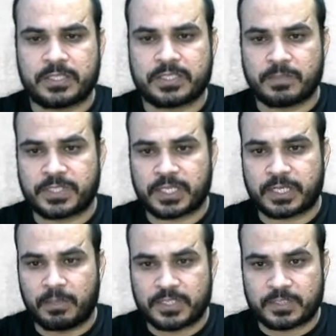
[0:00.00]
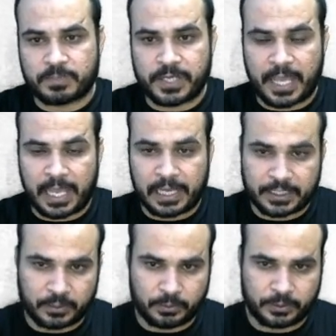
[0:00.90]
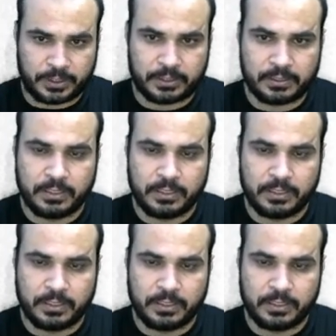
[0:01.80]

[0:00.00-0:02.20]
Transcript: सबसे कम स्पीड एल की होती है